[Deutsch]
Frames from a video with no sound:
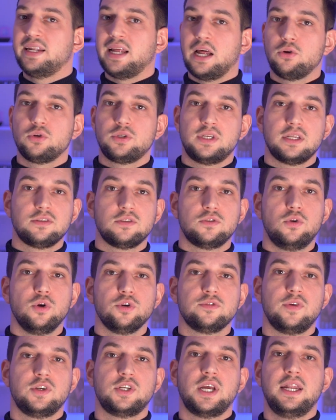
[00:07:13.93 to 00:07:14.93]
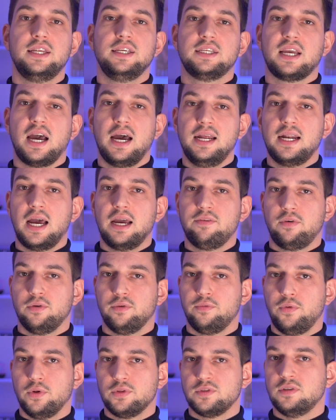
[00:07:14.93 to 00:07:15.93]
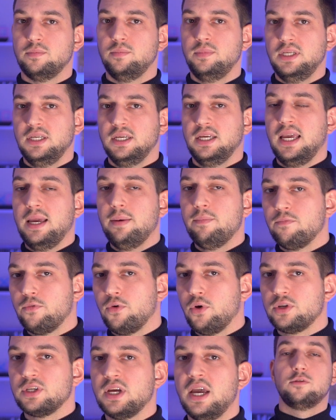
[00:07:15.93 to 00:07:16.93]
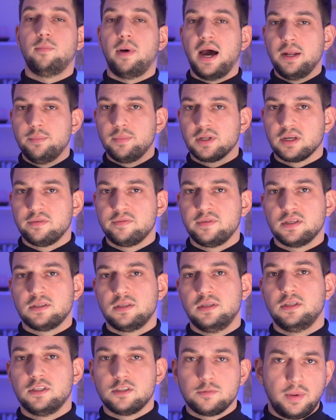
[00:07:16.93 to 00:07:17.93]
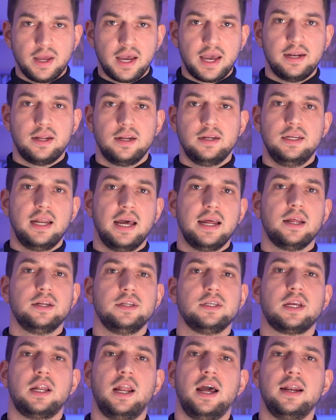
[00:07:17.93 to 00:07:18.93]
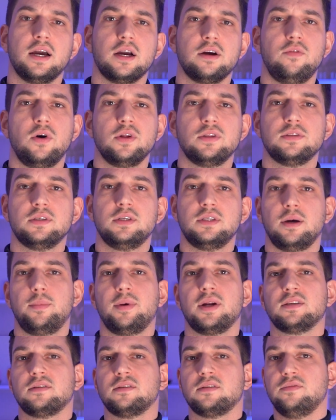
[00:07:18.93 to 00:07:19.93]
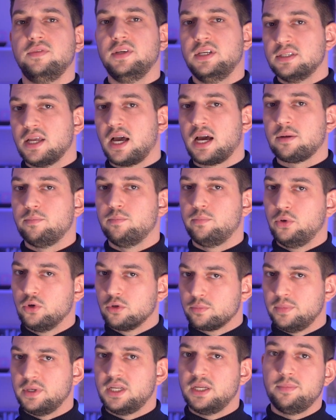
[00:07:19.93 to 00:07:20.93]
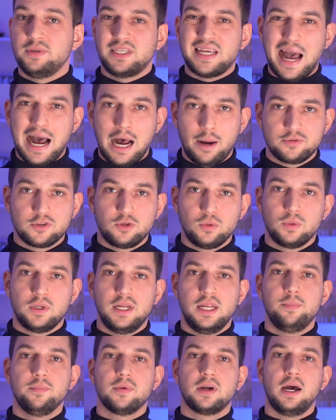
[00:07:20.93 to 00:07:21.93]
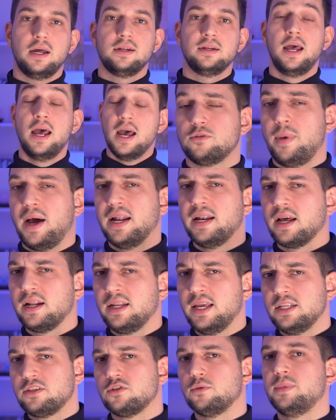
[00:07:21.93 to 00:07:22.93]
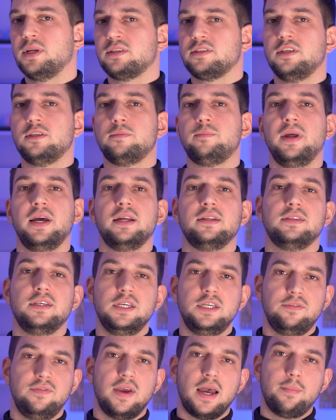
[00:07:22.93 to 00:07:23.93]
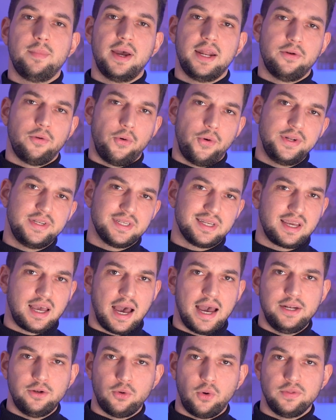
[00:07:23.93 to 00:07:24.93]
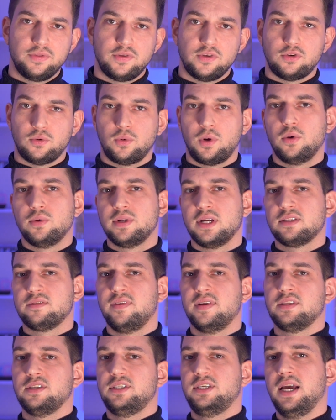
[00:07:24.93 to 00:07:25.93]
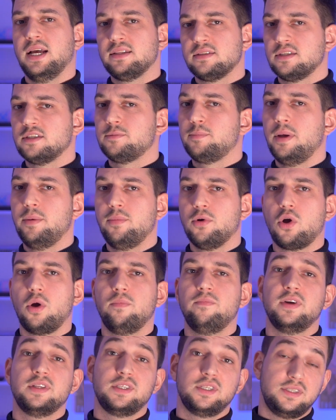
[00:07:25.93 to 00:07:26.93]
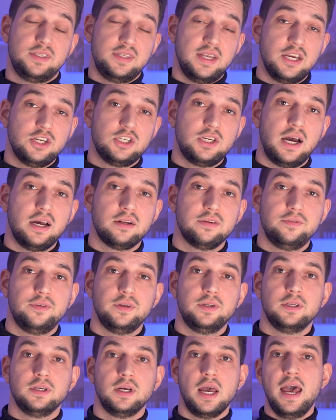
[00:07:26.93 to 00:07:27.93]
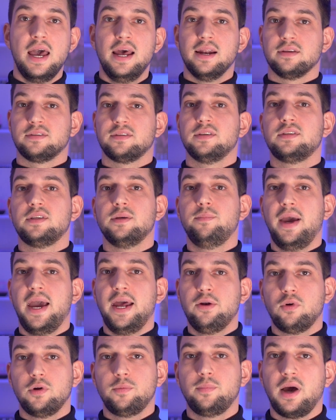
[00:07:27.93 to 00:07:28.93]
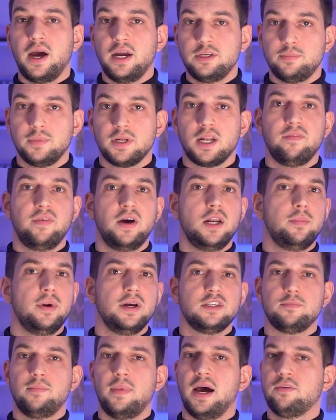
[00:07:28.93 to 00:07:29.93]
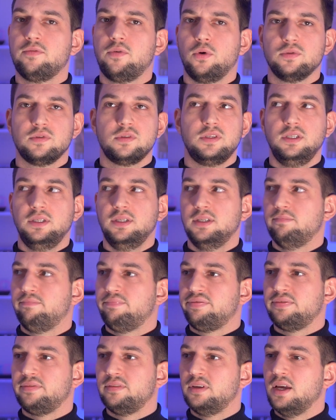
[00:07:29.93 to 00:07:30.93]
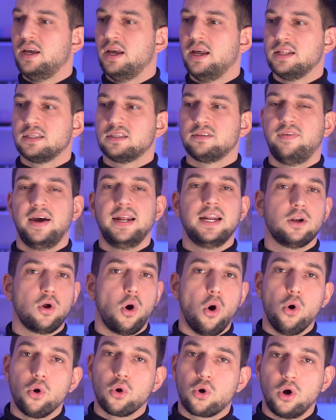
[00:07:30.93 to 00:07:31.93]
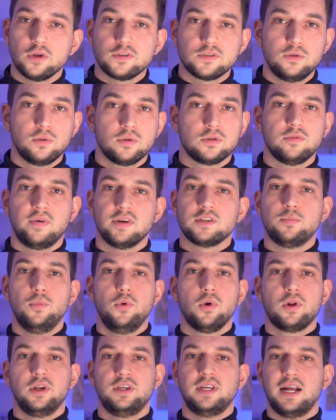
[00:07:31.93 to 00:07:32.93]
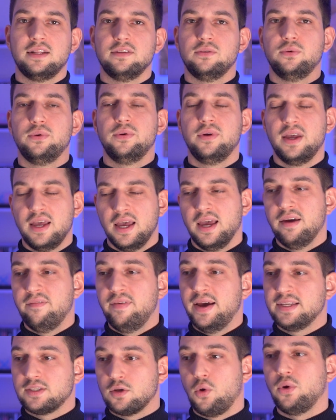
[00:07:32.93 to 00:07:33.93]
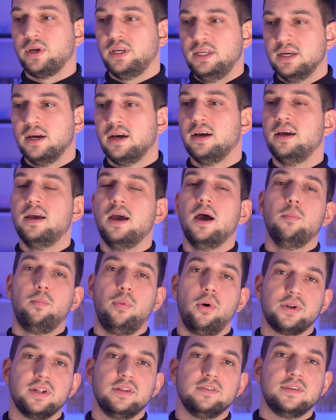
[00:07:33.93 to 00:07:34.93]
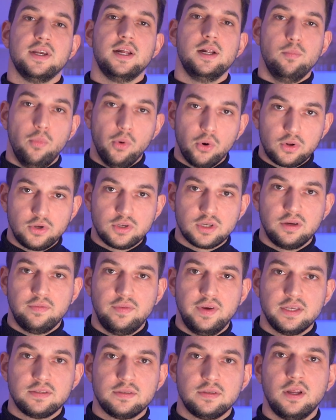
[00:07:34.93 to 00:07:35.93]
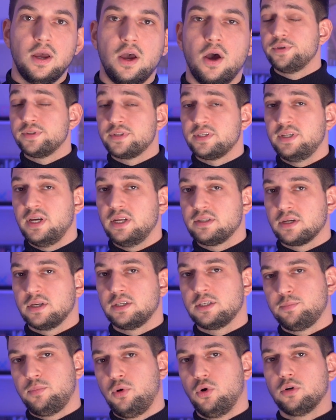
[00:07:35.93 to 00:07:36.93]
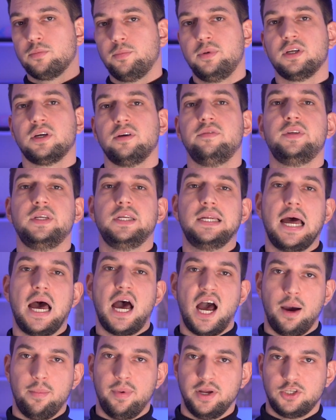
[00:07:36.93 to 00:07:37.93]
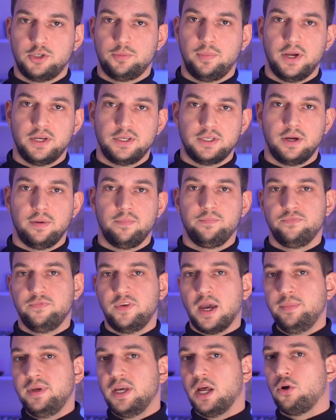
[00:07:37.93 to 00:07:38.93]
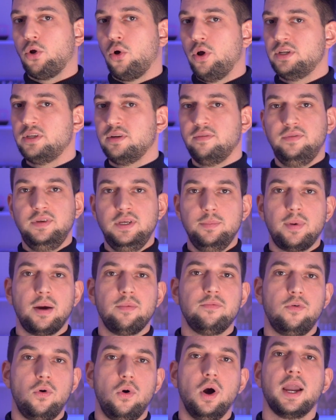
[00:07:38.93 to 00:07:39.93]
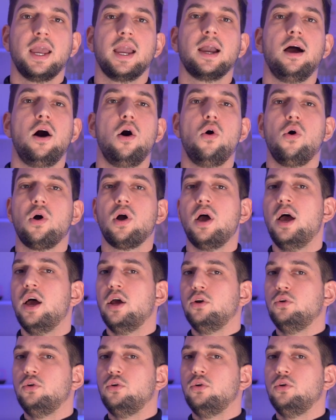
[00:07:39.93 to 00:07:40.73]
dadurch, dass es höchstwahrscheinlich kein iPhone 14 Mini geben wird. Zum einen betrifft das die Displayränder, die leider nicht kleiner geworden sind, aber das ist wie gesagt ein Punkt, mit dem ich absolut leben kann. Zum anderen geht es um das Display an sich. Wir haben erneut kein 90 oder 120 Hertz Display bekommen, was ich sehr schade finde. Das ist im Android-Bereich mittlerweile bei Smartphones, die pff, 200 Euro kosten oder sowas möglich. Also wäre es auch hier potenziell möglich gewesen. Und der dritte Punkt betrifft den Arbeitsspeicher. Wir haben hier erneut, wie beim Vorgänger auch,